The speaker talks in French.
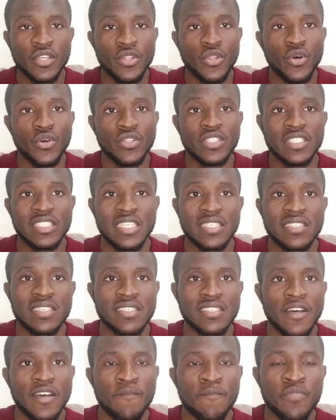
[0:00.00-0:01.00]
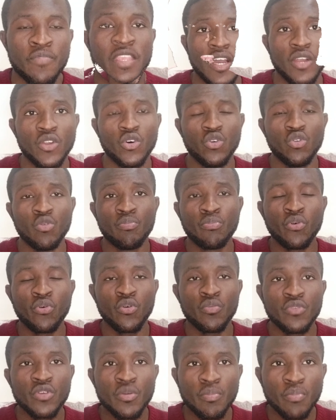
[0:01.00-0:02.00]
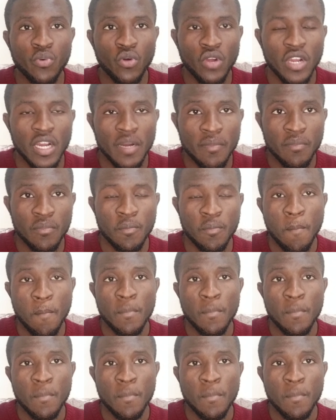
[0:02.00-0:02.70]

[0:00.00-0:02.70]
Donc, déjà, c'est ça. Alors, le premier programme